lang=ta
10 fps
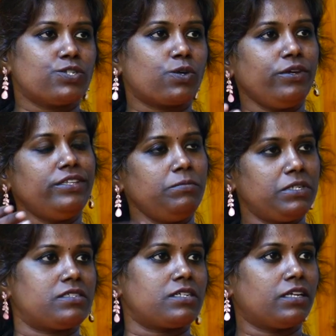ஸோ இந்த
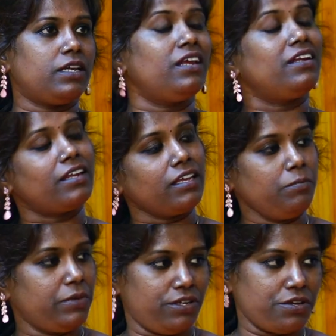மினிஸ்ட்ரி கீழே நிறைய
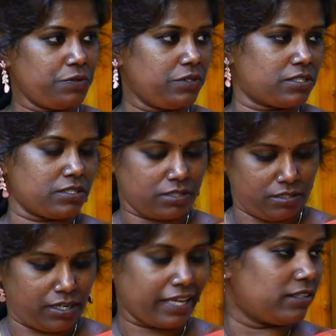மீடியா யூனிட்ஸ் இருக்கு
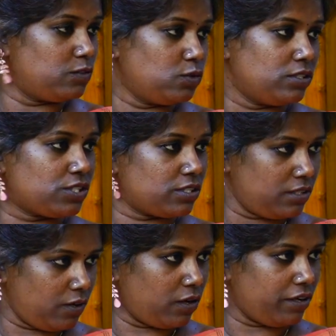லைக் தூர்தர்ஷன்
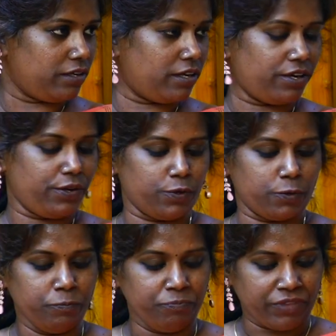ஆல் இண்டியா ரேடியோ
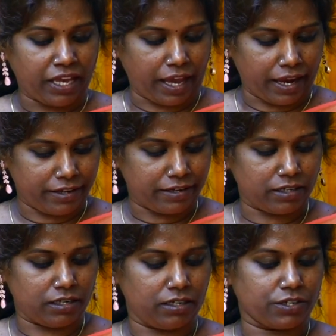அண்ட்
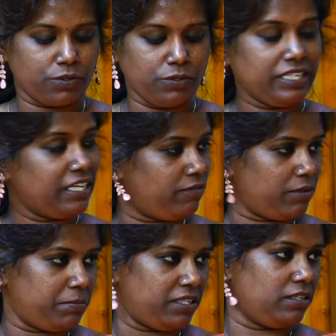யூனோ
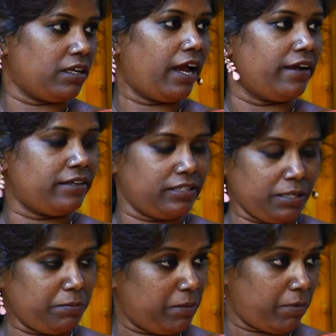டிஏவிபி அண்ட்
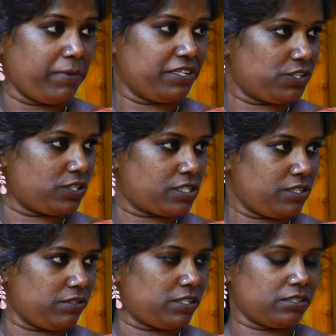டிபிடி பப்ளிகேஷன்ஸ்
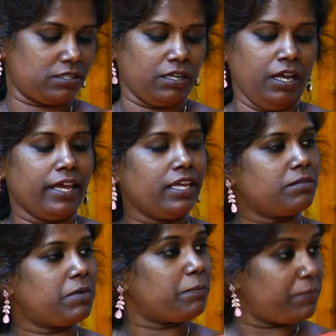டிவிஷன் இந்த
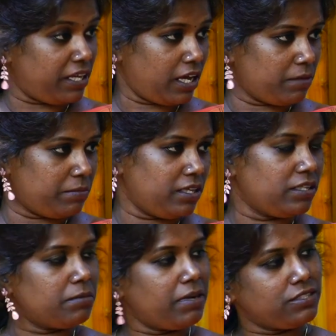மாதிரி பிஐபி
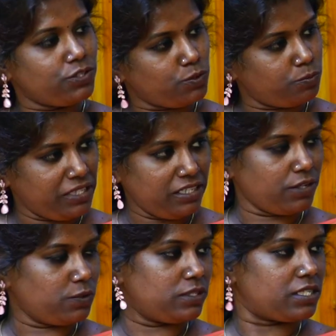இந்த மாதிரி மீடியா
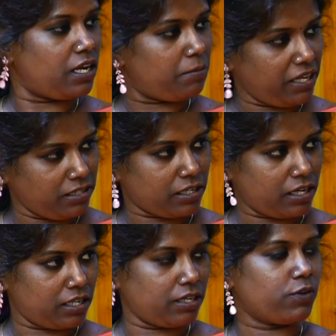யூனிட்ஸ் எல்லாமே இது
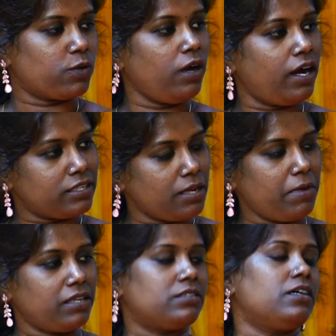கீழே தான் வரும் அதே மாதிரி